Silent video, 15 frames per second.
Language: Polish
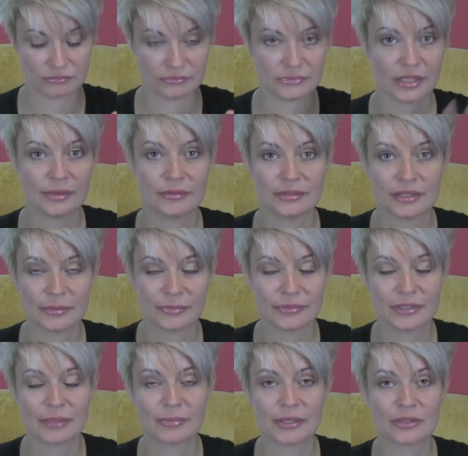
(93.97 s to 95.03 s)
nie, nie,
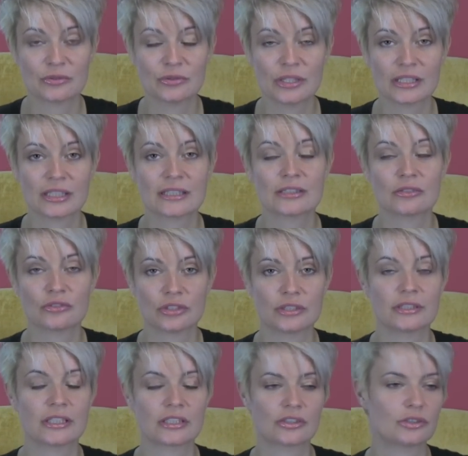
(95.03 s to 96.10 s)
nie, pracuje na co
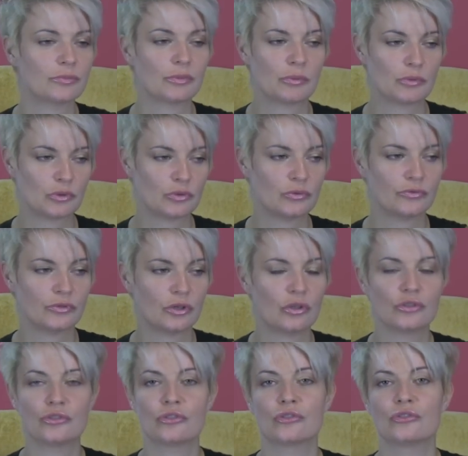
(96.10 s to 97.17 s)
dzień tak, że po prostu
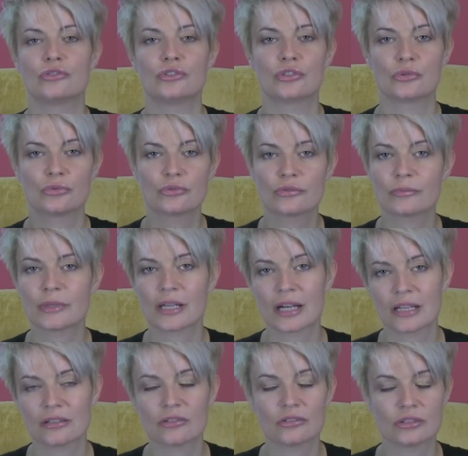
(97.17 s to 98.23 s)
wychodzi o godzinie 8
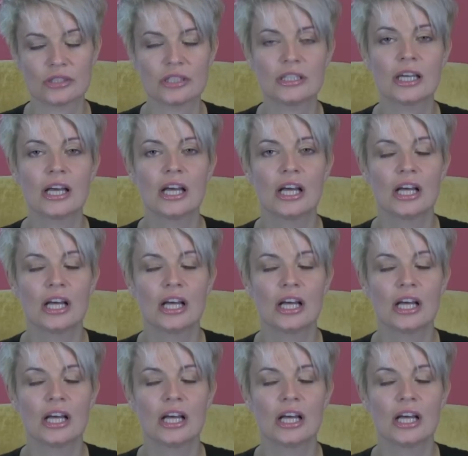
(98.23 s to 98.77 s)
rano i